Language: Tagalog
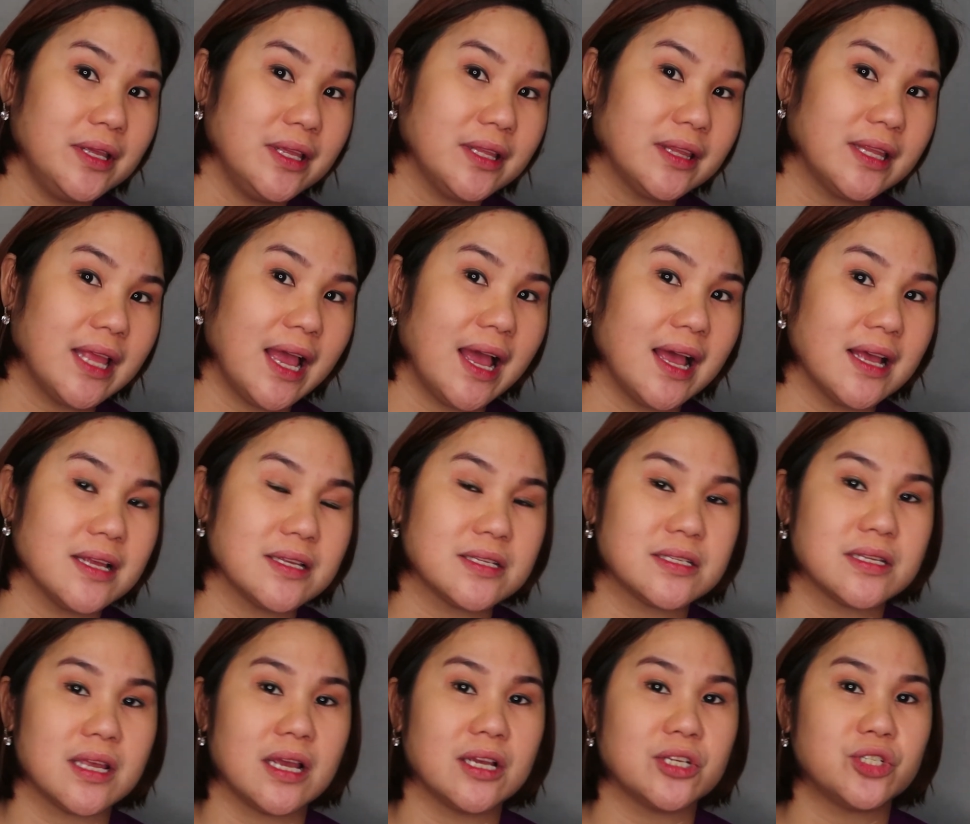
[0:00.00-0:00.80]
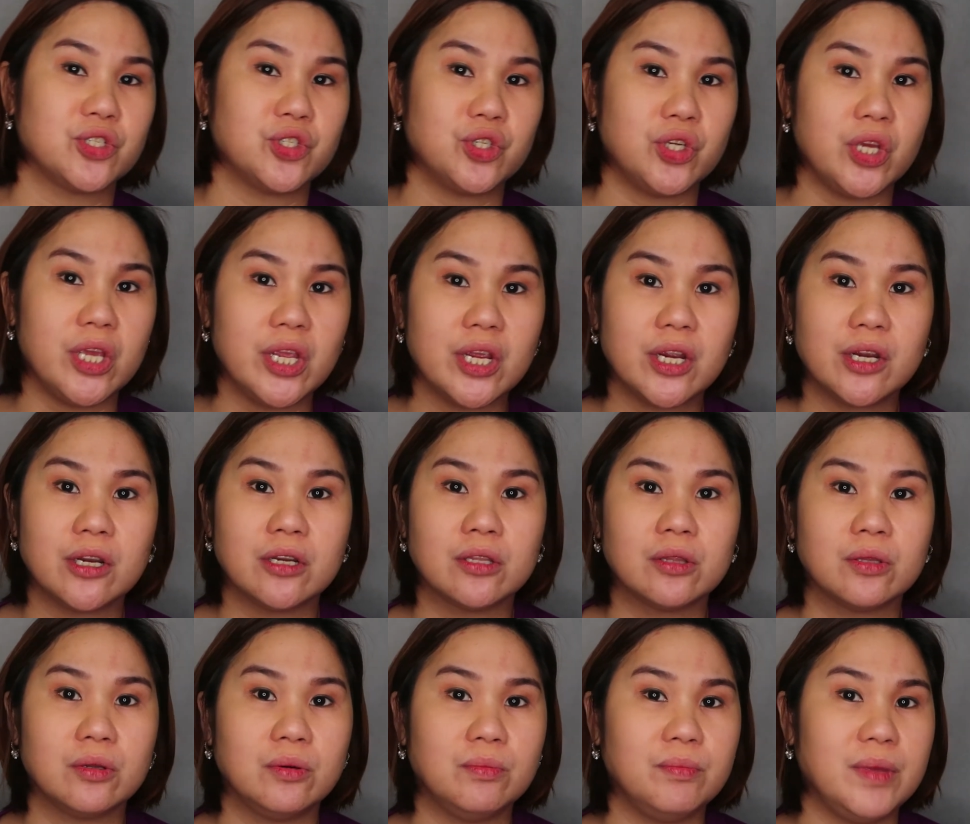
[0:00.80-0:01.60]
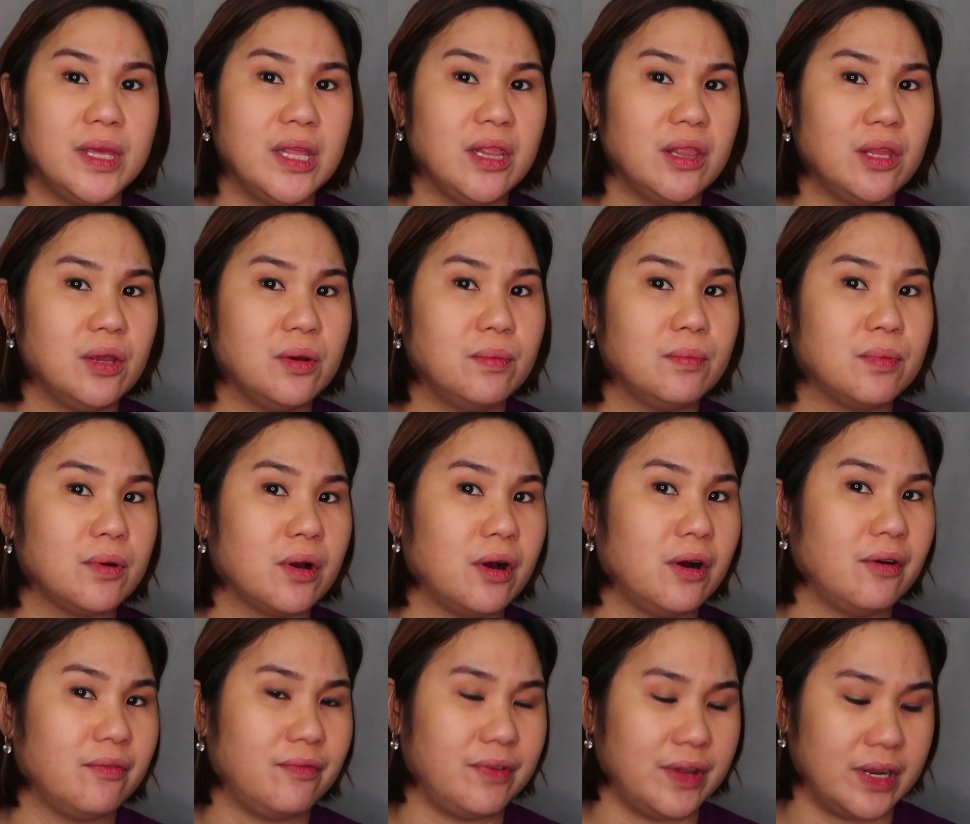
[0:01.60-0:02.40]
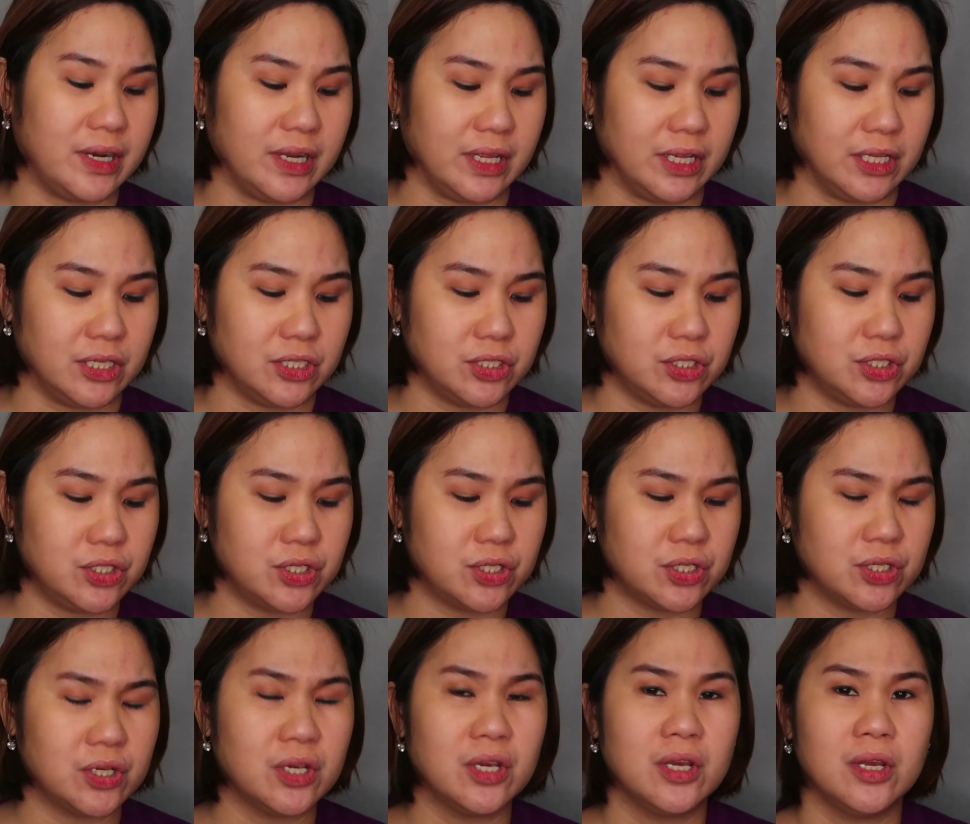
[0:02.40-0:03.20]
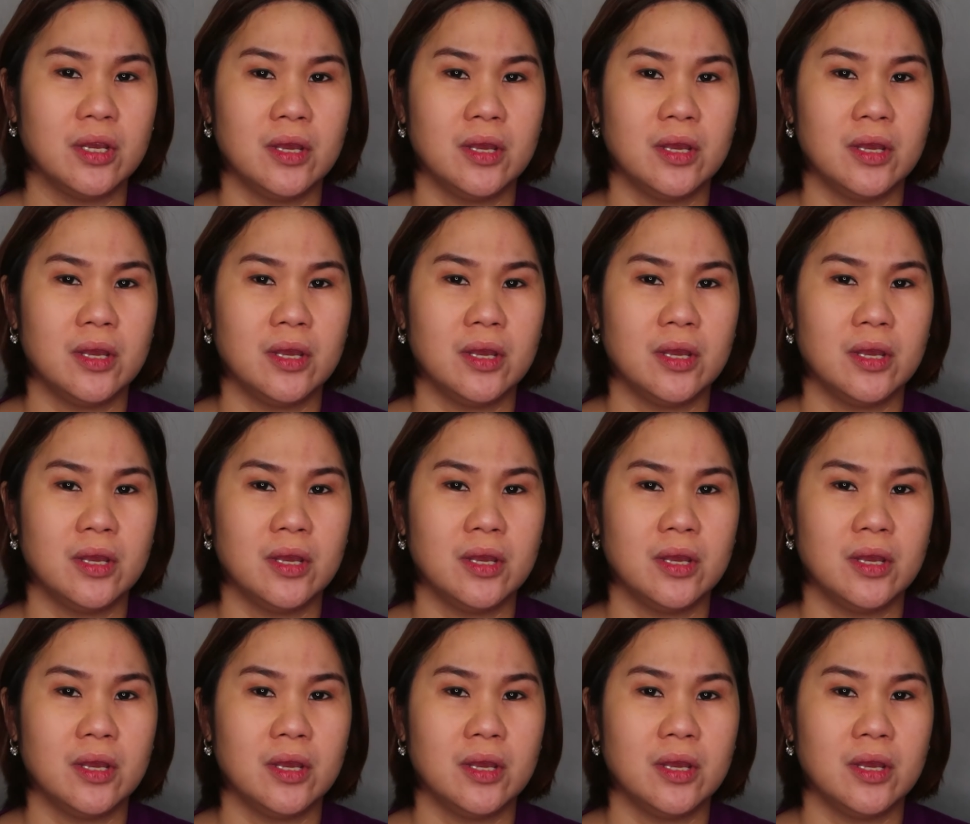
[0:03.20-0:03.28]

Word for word: it has a sheer to medium coverage.